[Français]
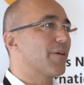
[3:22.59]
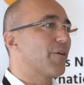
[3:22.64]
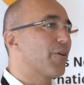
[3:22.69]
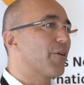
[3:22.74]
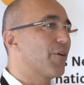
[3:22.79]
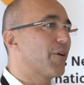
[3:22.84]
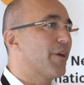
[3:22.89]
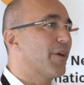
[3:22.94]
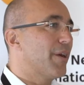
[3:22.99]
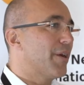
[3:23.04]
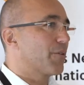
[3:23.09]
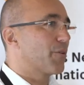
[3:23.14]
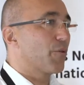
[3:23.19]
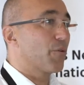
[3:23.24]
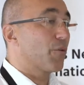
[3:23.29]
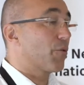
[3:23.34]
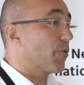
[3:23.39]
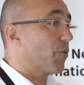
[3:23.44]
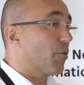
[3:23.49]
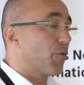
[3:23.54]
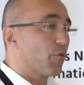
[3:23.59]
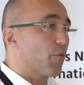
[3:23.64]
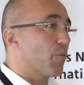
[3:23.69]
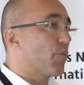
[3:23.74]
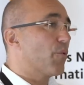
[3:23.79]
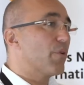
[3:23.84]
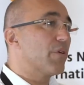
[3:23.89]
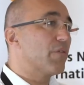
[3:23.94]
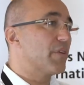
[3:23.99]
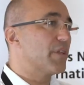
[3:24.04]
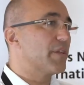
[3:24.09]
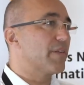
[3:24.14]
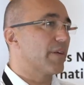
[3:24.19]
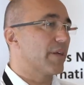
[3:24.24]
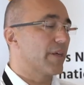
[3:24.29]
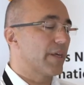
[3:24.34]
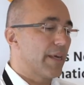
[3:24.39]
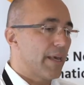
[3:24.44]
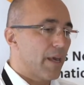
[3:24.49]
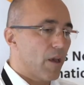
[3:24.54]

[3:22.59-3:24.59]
erreurs qu'on peut éviter.